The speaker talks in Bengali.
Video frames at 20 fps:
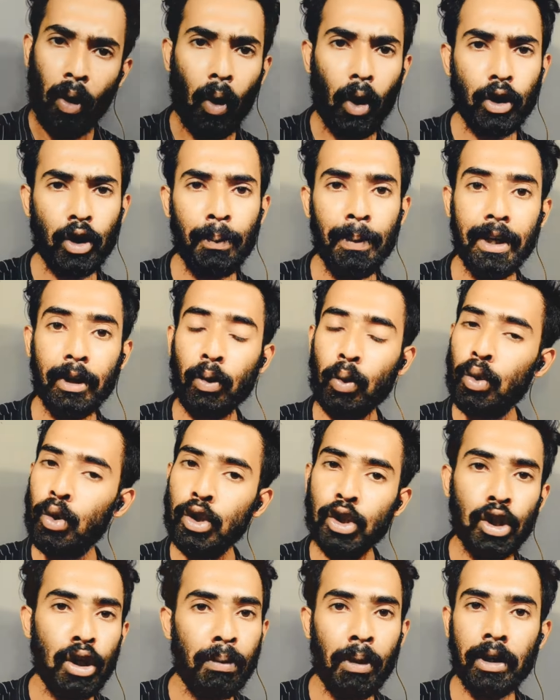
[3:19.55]
অটোমেটিক
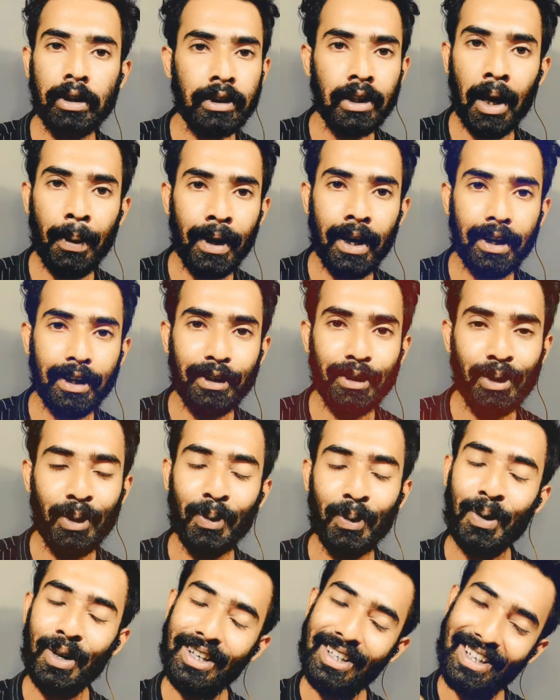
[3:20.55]
কোনোদিনও ভর্তি হবে না কিন্তু
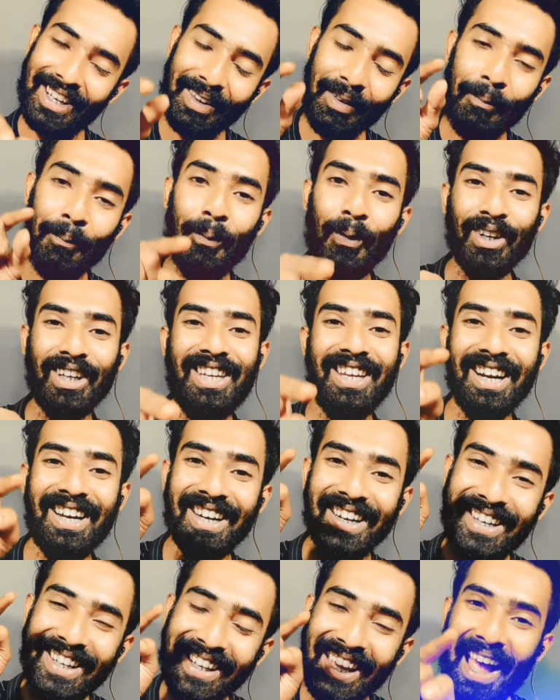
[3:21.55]
ঠিক
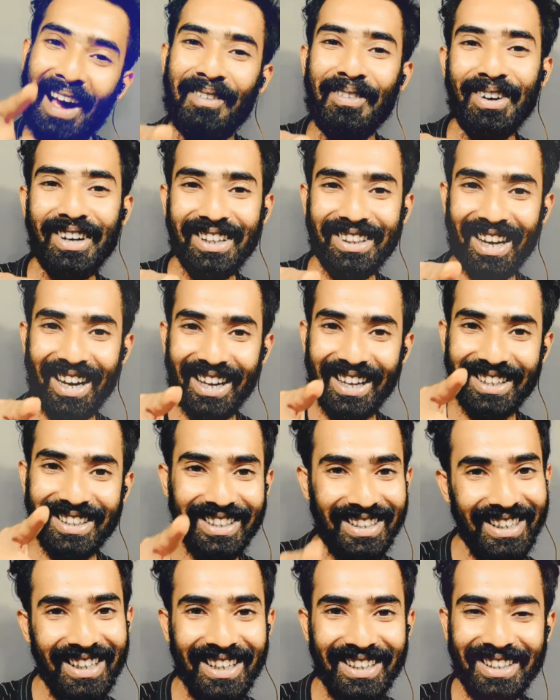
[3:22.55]
পয়সাটা ঠিক এমনই দাঁড়িয়েছে
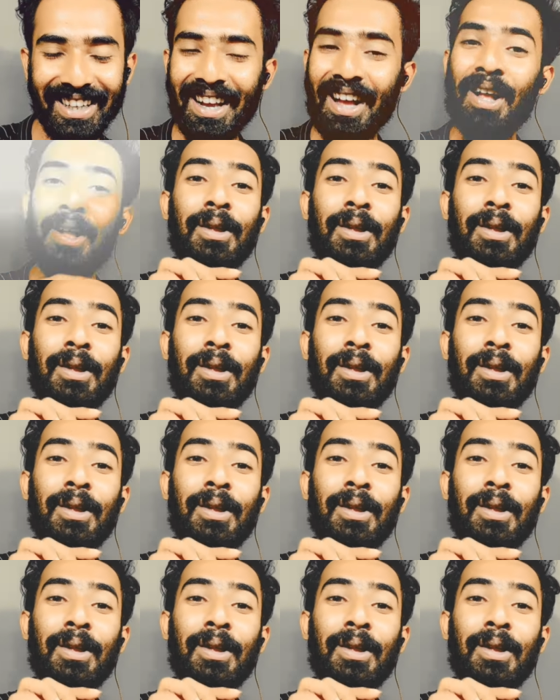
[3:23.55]
ঠিক আছে